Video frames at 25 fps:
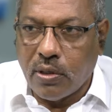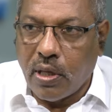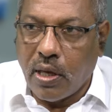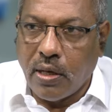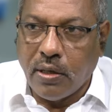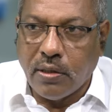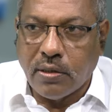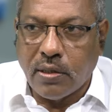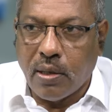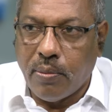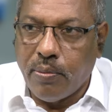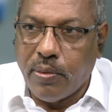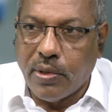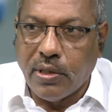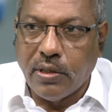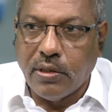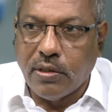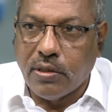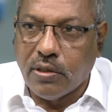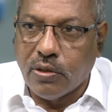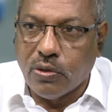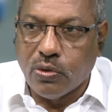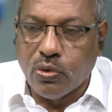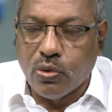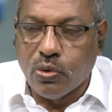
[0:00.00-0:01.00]
దానికి
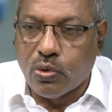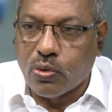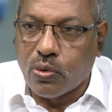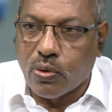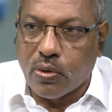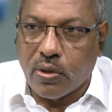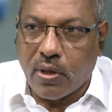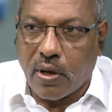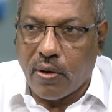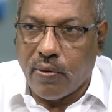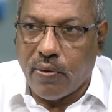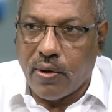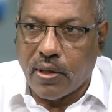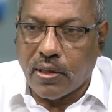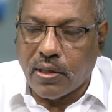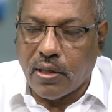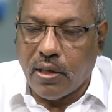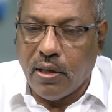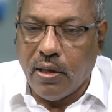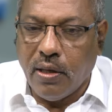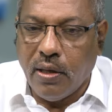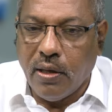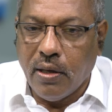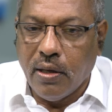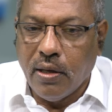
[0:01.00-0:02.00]
సంబంధించిన చూసుకున్న తర్వాత
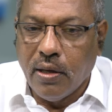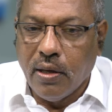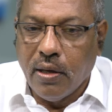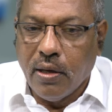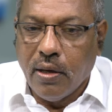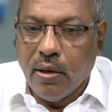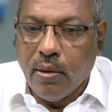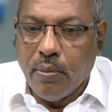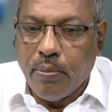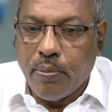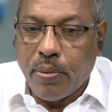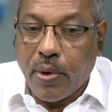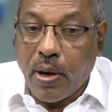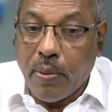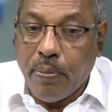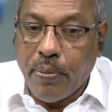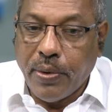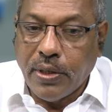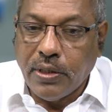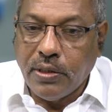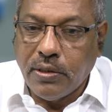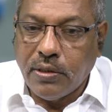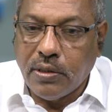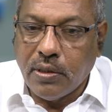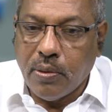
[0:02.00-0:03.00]

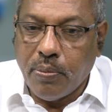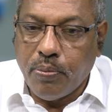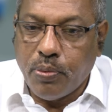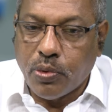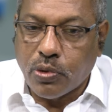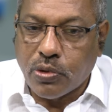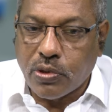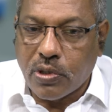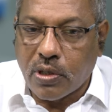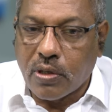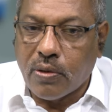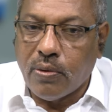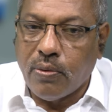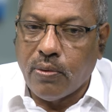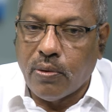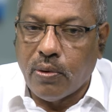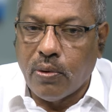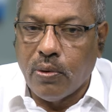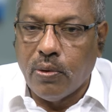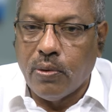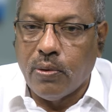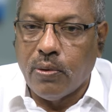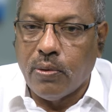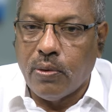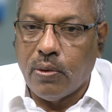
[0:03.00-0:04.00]
ప్రపంచ
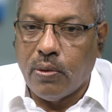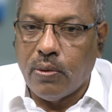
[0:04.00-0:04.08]
పుస్తకంలో